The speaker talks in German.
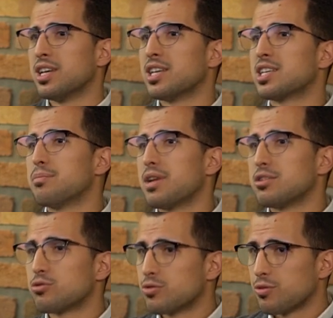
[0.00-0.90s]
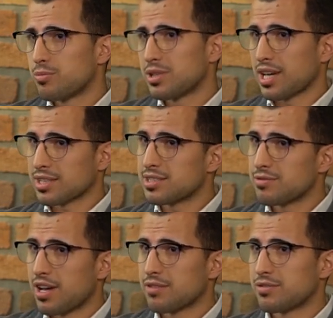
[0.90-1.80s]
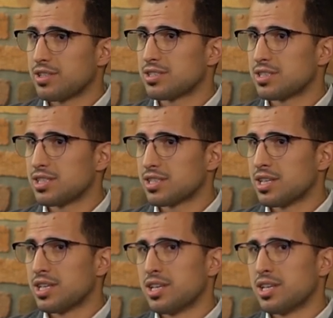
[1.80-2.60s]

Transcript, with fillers: Ich habe mein Studium mit Taxifahren finanziert,